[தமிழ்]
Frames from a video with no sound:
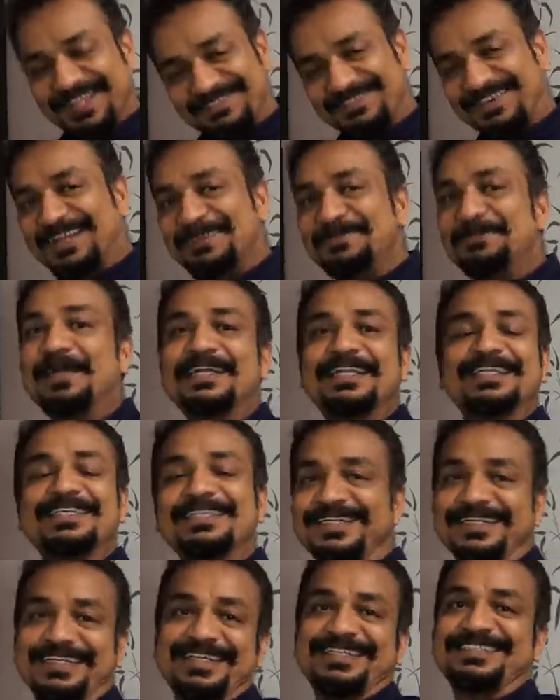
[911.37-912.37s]

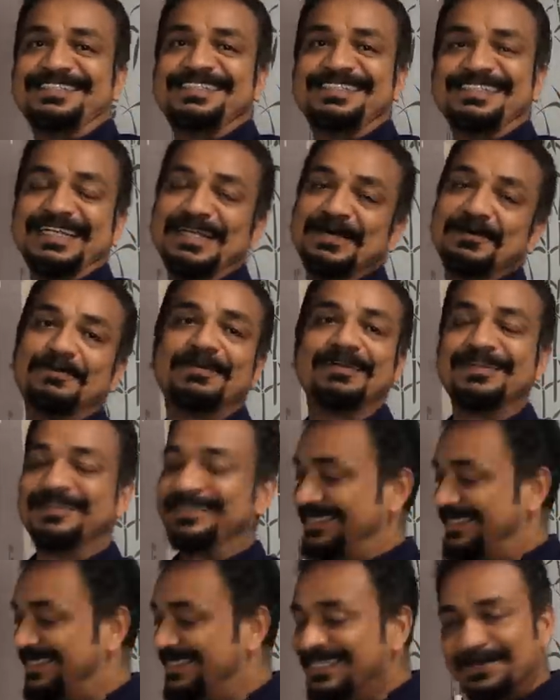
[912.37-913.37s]
வரமாட்டேங்குது கைஸ் என்ன பண்ணுறது
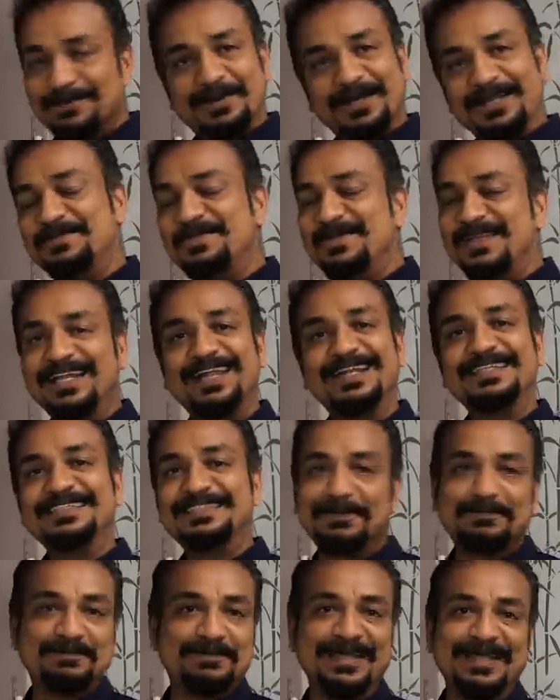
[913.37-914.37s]
இந்த மாதிரி பிரியாணி
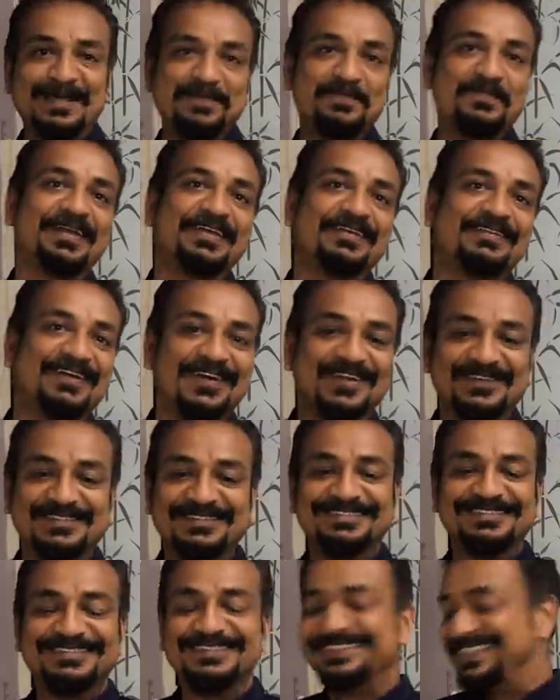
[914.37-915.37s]
சாப்பிட்டா எப்படி வரும்
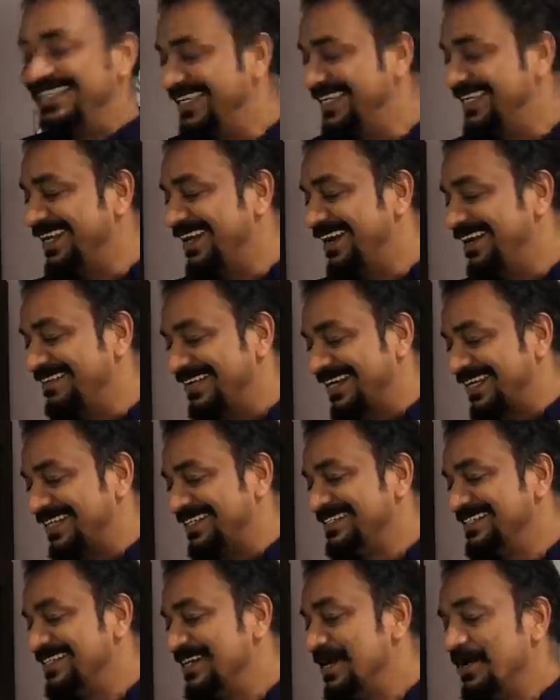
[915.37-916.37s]
சிரிக்கிறா வேற
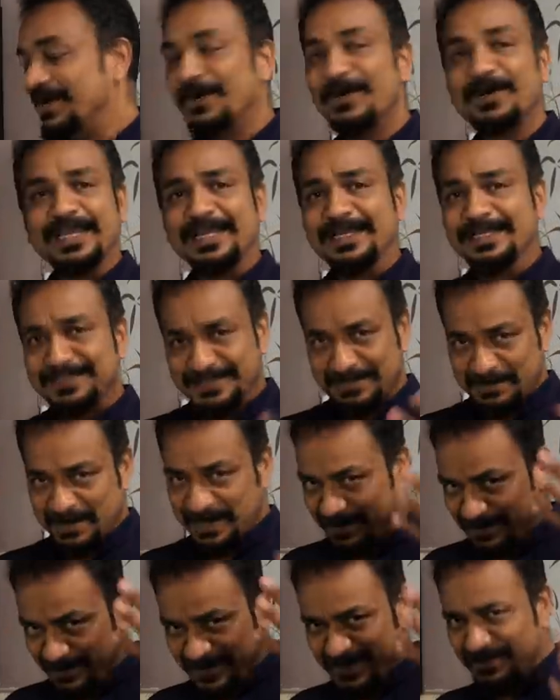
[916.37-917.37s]
ஓகே நம்ம
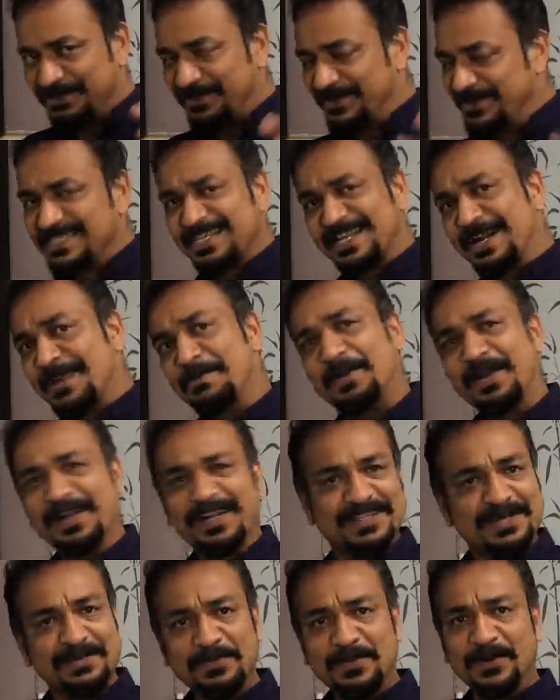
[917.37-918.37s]
எப்படியோ ஃப்யூச்சரில் பண்ண
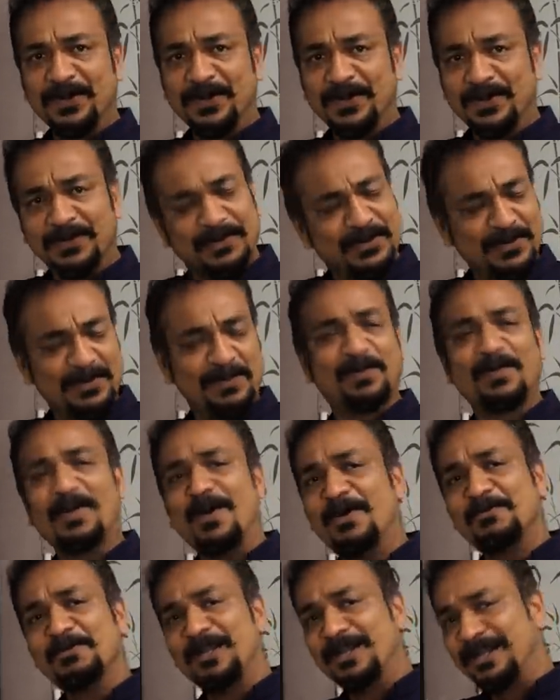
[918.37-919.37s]
தான் போகிறோம் ஒன்றும்
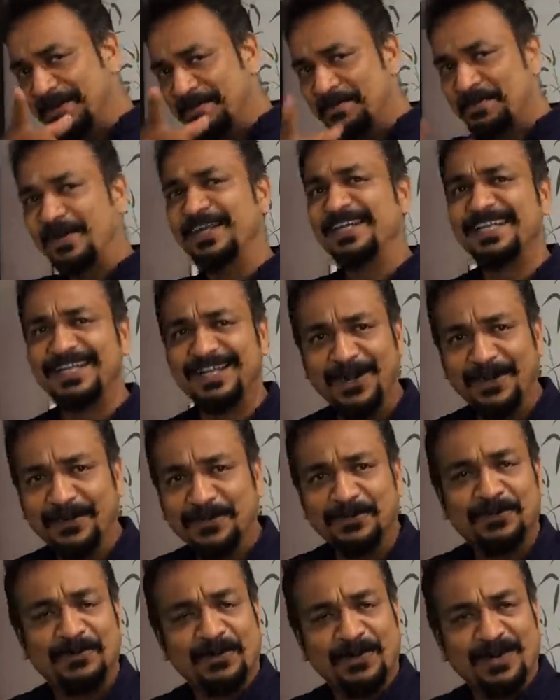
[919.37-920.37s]
ப்ராப்ளம் இல்லை பண்ணி
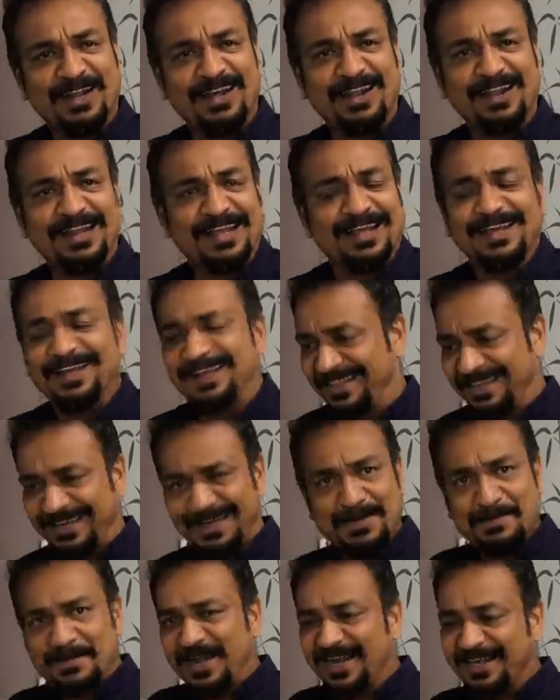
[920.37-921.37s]
காட்டுவோம் ஒரு நாள்
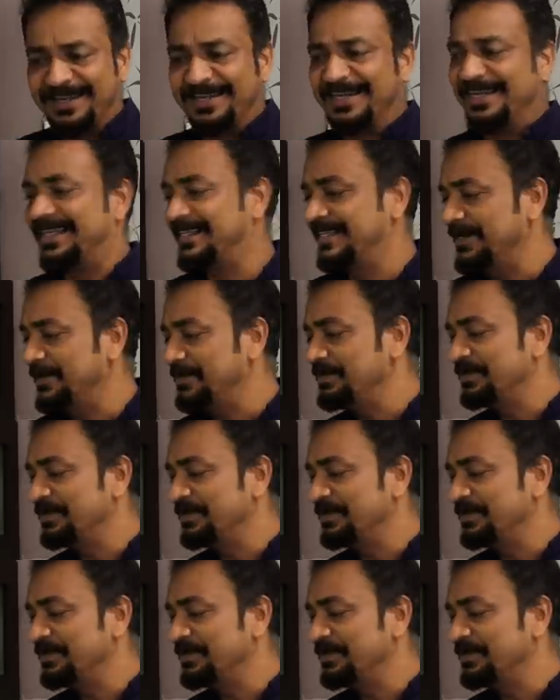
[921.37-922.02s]
அதெல்லாம் மேட்ரு கிடையாது